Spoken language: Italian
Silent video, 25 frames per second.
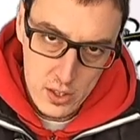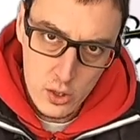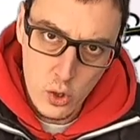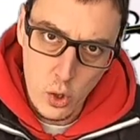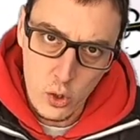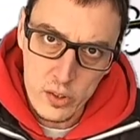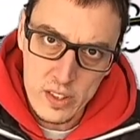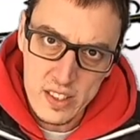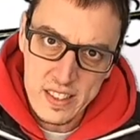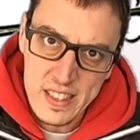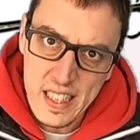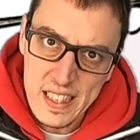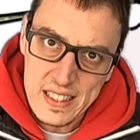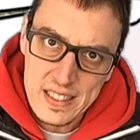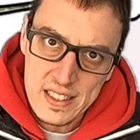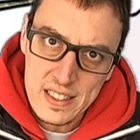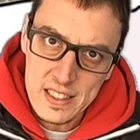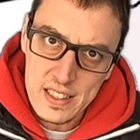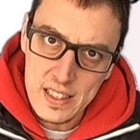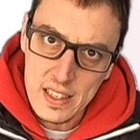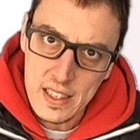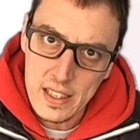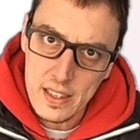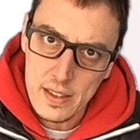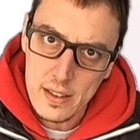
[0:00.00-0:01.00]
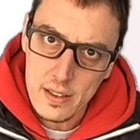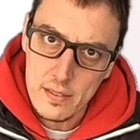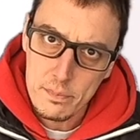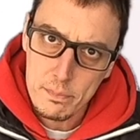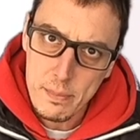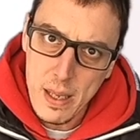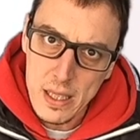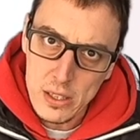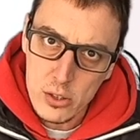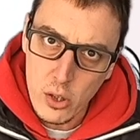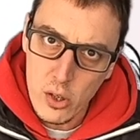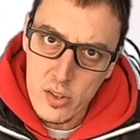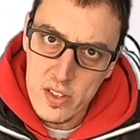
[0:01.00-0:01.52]
con i testi di
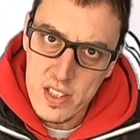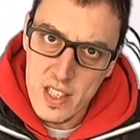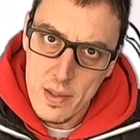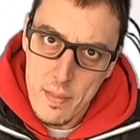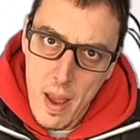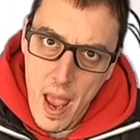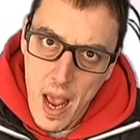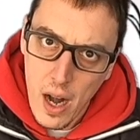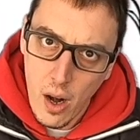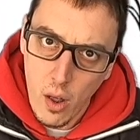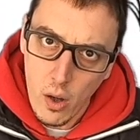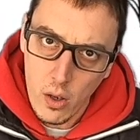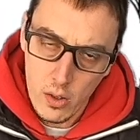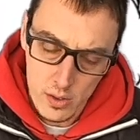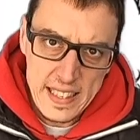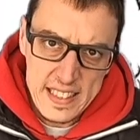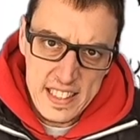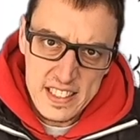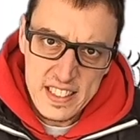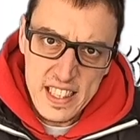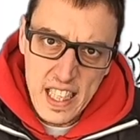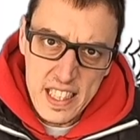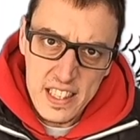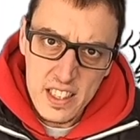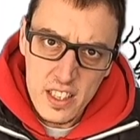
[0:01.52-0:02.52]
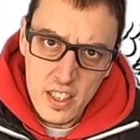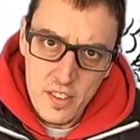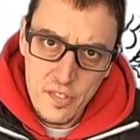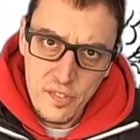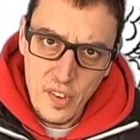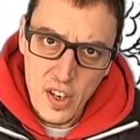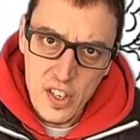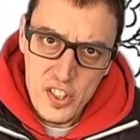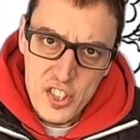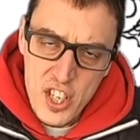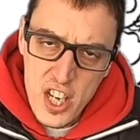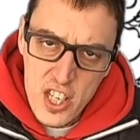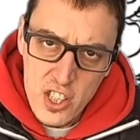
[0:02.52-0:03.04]
Pietro Zemelo e i disegni di
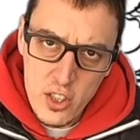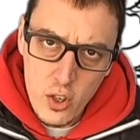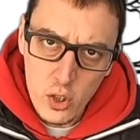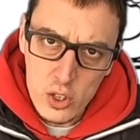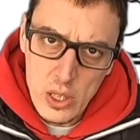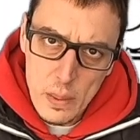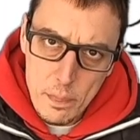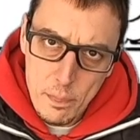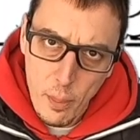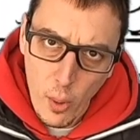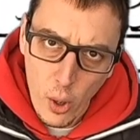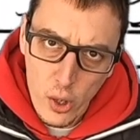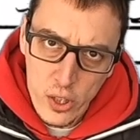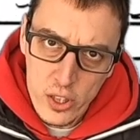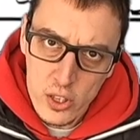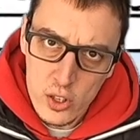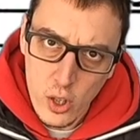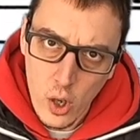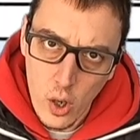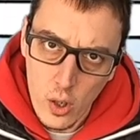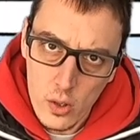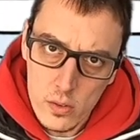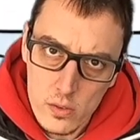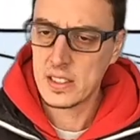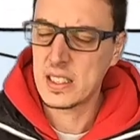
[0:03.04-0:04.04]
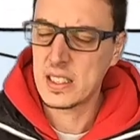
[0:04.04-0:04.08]
Francesco Di Polito.